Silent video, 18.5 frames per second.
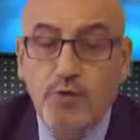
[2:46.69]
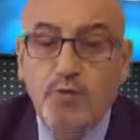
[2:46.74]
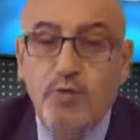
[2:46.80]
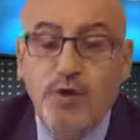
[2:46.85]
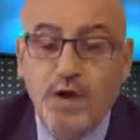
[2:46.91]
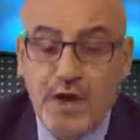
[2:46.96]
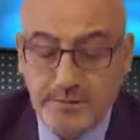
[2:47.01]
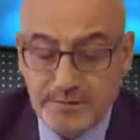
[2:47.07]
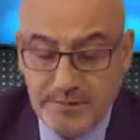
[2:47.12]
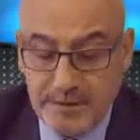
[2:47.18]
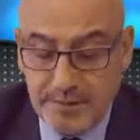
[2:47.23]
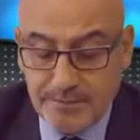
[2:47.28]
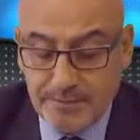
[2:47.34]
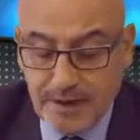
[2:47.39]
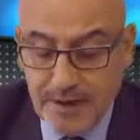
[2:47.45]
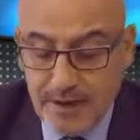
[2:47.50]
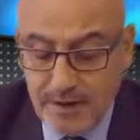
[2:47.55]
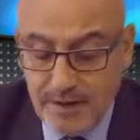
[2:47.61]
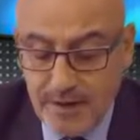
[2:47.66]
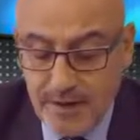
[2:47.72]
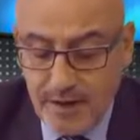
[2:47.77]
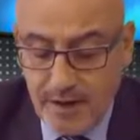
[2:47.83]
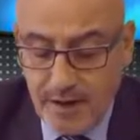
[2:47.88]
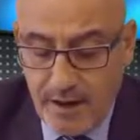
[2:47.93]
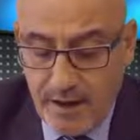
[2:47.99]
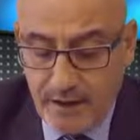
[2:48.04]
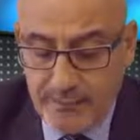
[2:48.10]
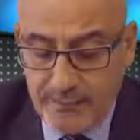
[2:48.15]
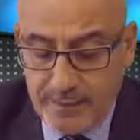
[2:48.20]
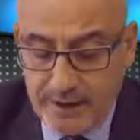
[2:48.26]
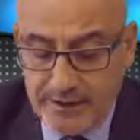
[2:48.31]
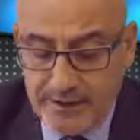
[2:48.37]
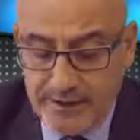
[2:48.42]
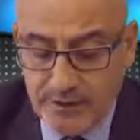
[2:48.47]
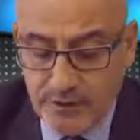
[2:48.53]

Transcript: Bu kapsamda AK Parti